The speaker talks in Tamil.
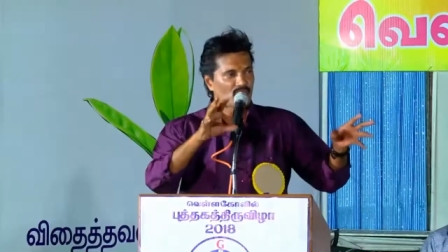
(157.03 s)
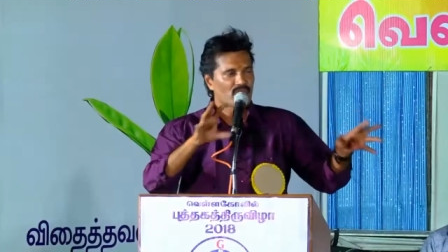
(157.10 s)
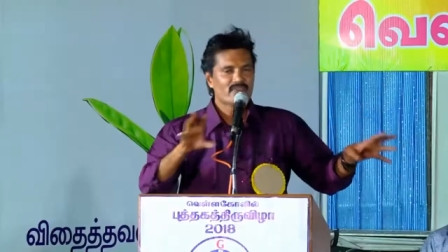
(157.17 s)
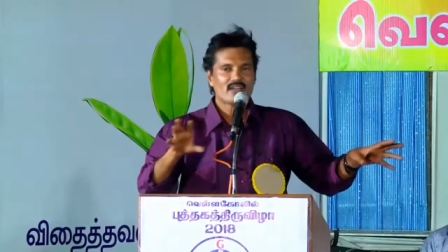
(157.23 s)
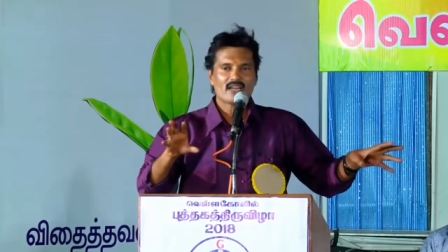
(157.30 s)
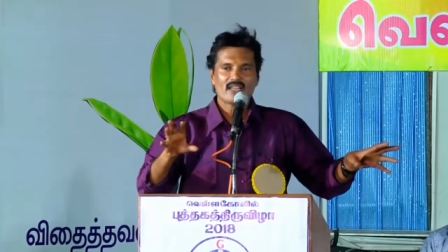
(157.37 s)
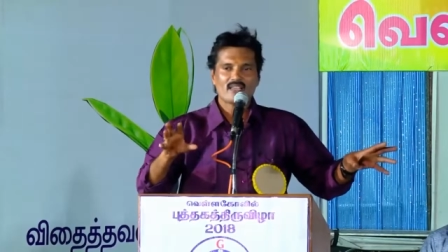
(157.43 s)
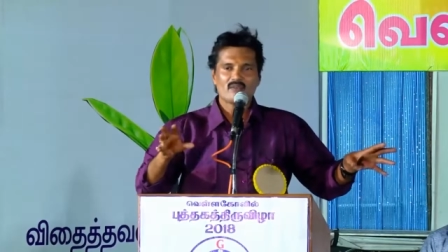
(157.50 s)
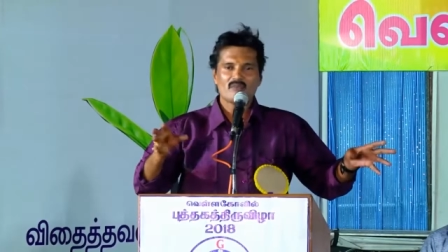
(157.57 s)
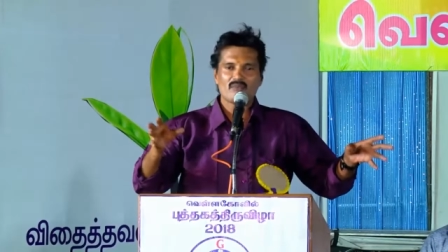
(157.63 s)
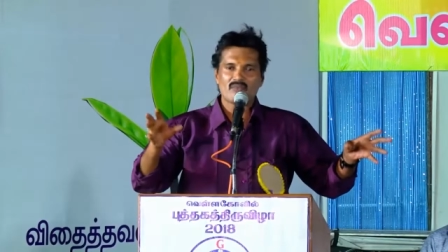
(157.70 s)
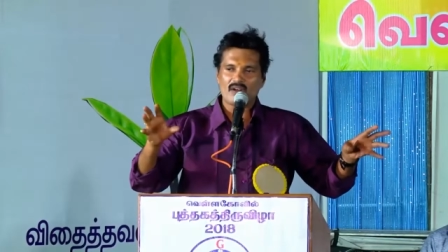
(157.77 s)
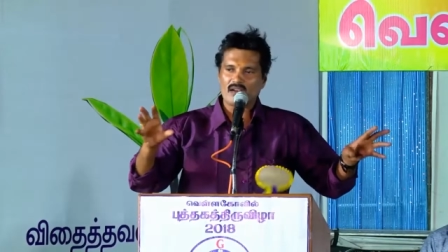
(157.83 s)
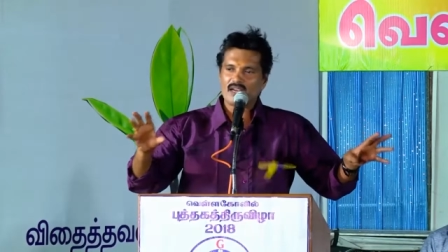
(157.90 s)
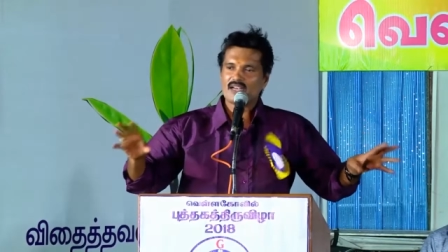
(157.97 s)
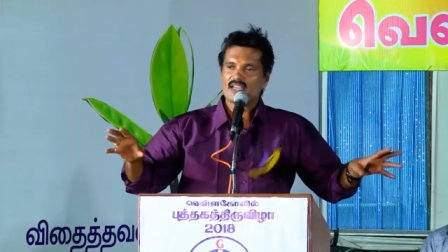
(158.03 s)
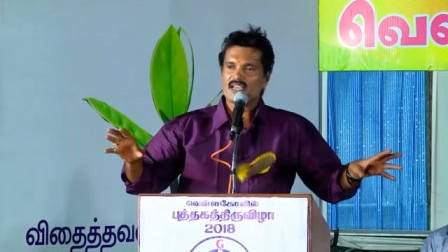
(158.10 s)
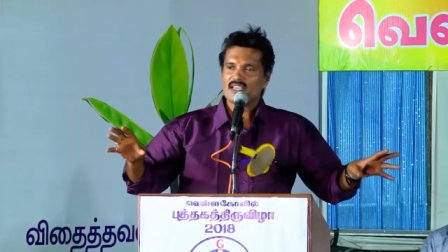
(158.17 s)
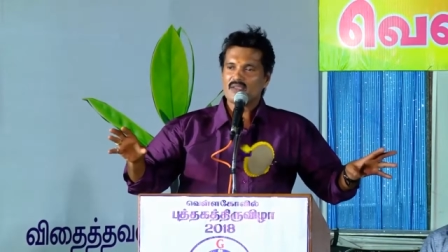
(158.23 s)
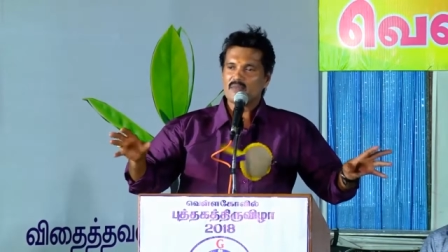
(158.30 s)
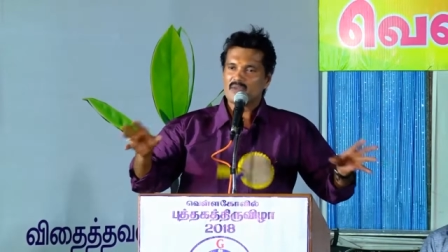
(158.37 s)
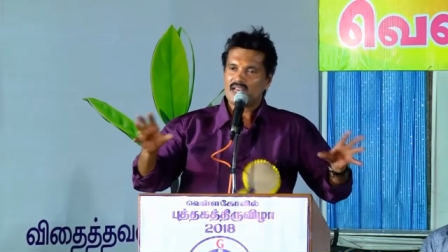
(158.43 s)
உறவுகளையும்
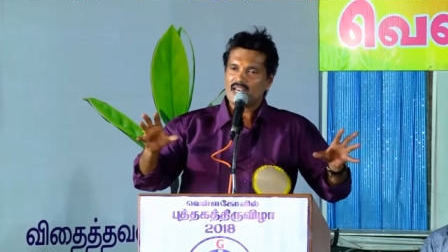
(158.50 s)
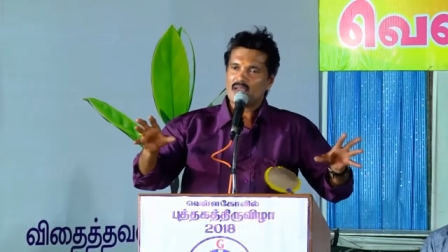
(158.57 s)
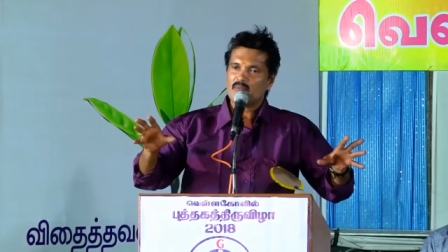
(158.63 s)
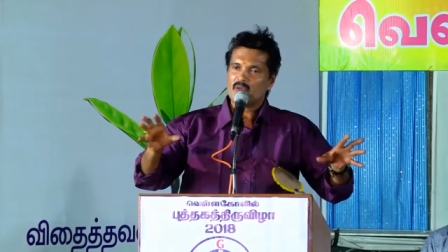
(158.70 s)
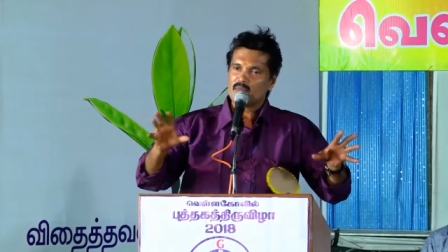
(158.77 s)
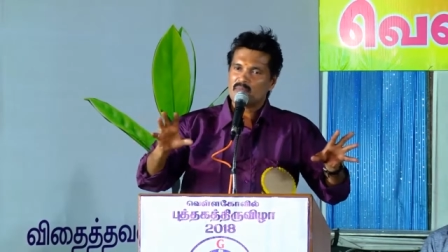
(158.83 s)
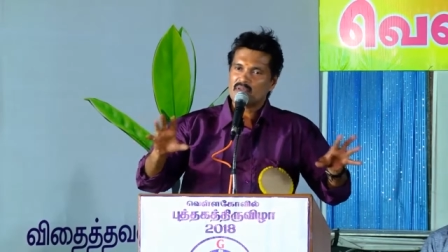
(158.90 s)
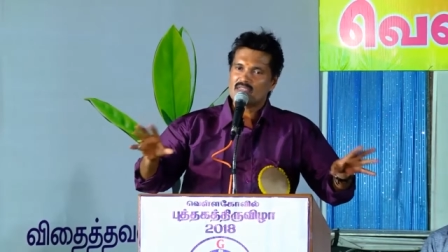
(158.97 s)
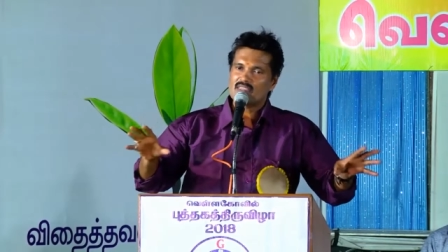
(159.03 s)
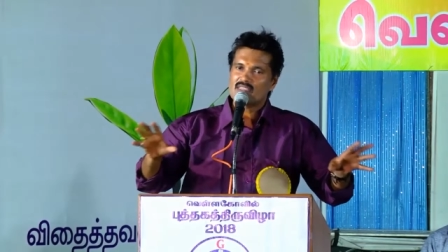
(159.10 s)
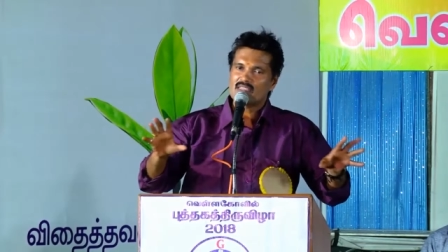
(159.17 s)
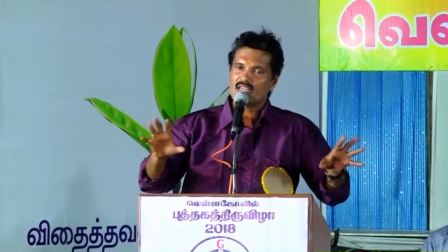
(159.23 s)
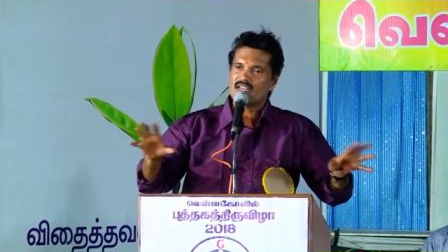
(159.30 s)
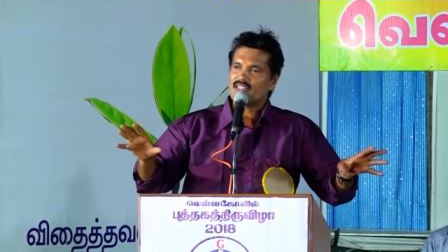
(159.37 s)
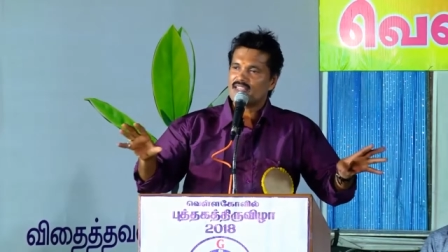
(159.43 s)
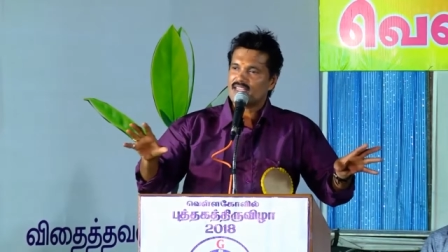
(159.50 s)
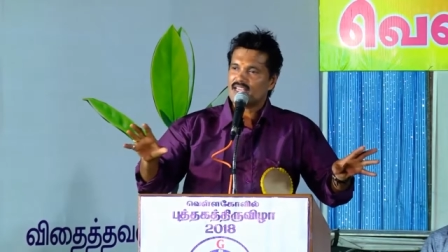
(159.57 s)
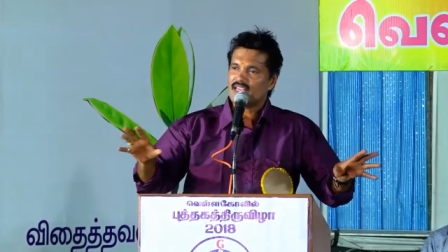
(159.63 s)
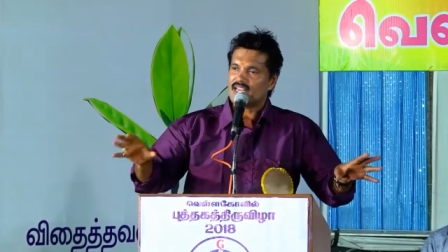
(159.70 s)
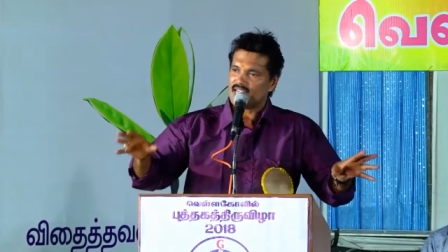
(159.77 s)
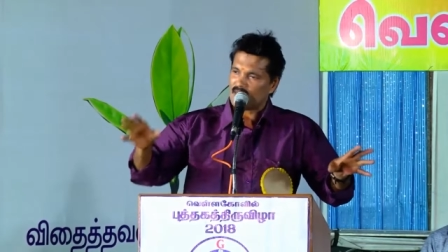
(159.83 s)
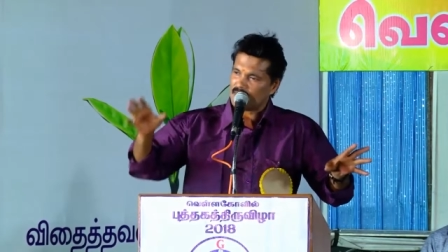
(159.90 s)
வாழ்க்கையும் எல்லாமே பிரித்து
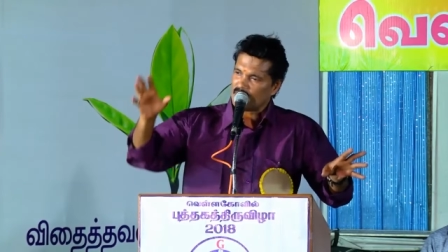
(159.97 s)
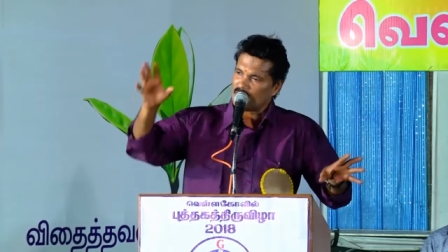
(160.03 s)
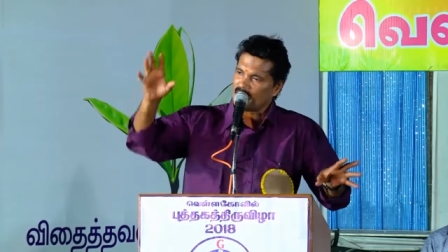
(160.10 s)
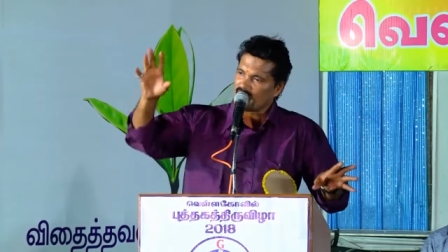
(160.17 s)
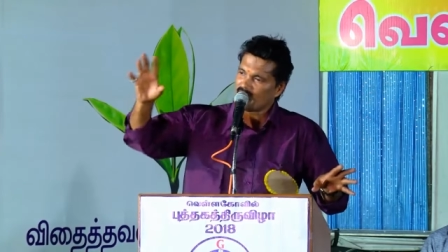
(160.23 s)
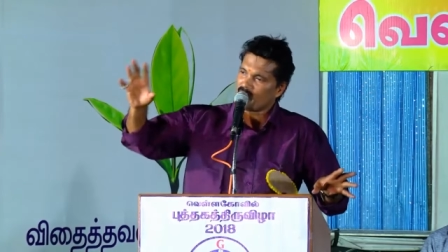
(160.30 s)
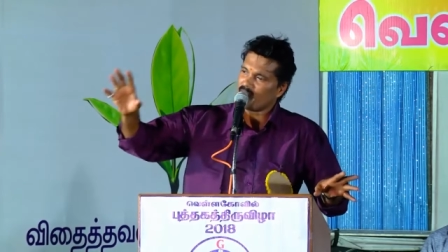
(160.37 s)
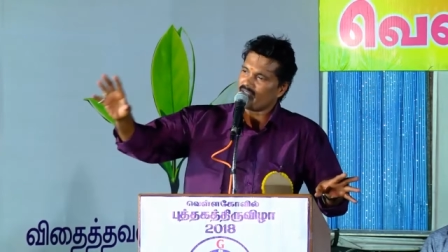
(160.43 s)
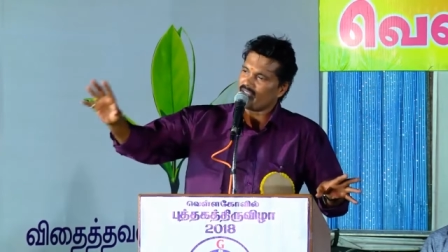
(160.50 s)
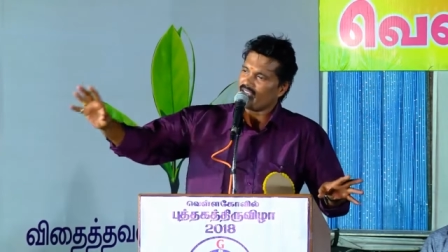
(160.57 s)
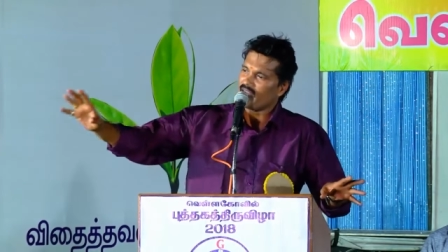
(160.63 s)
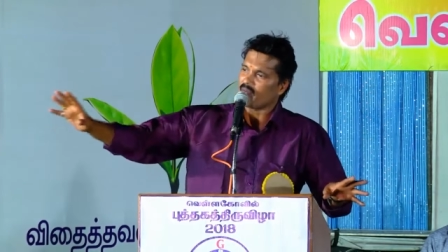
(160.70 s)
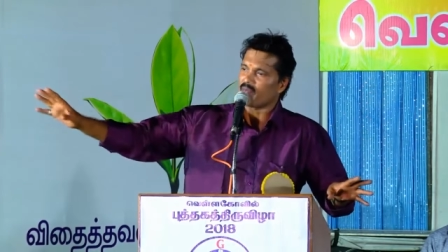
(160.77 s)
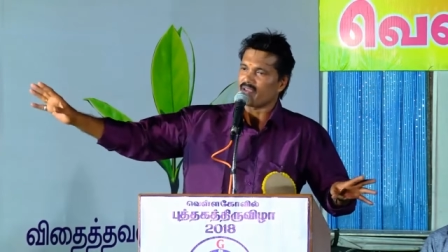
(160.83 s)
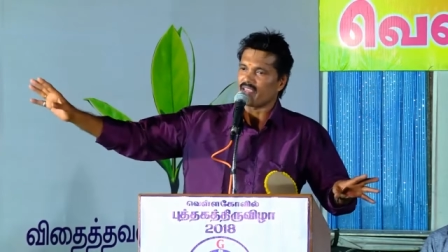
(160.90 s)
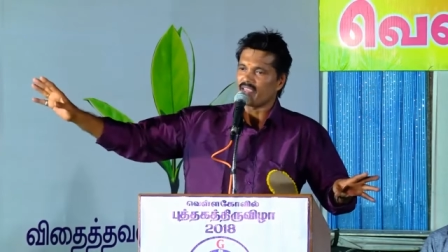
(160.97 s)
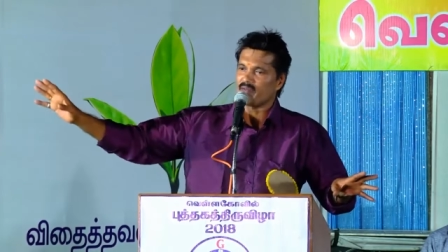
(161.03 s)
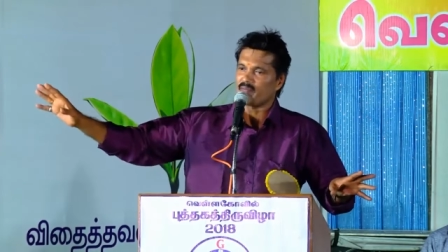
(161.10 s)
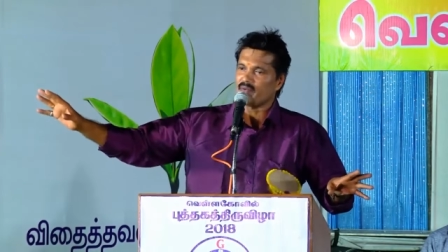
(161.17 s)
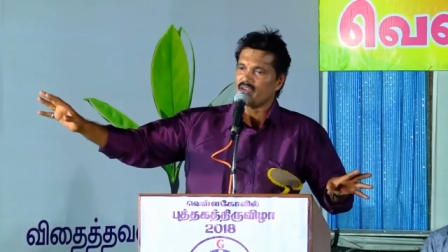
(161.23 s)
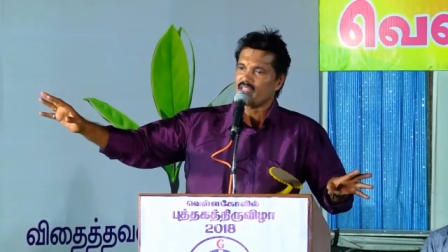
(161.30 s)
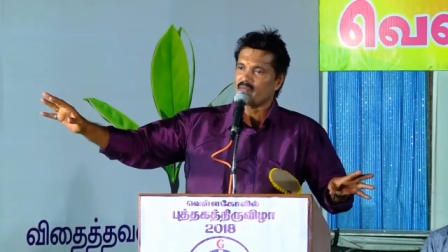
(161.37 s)
தனித்தனியாக எல்லாருமே மென்டல் மாதிரியே இருப்பாங்க
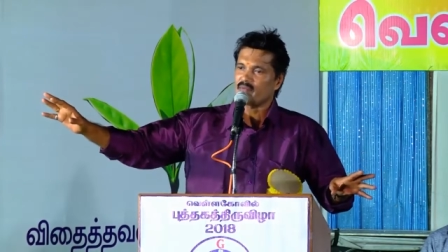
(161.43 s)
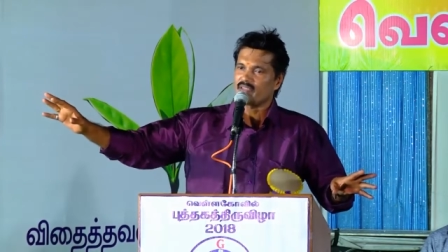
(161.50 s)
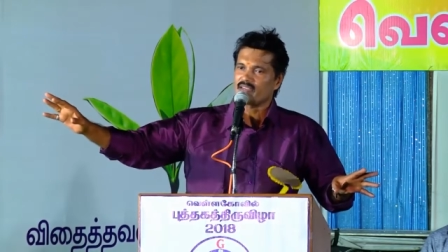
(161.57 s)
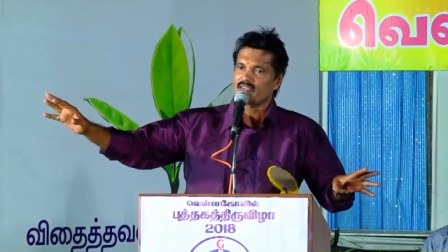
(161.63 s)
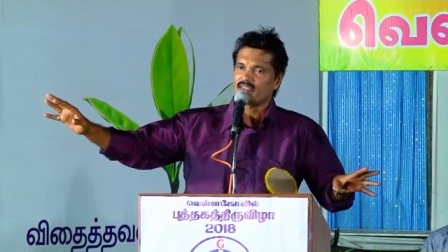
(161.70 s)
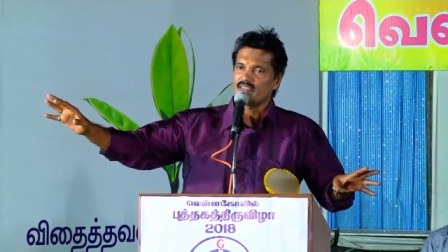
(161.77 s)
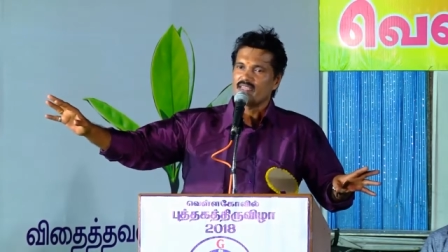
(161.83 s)
பாதி பேர்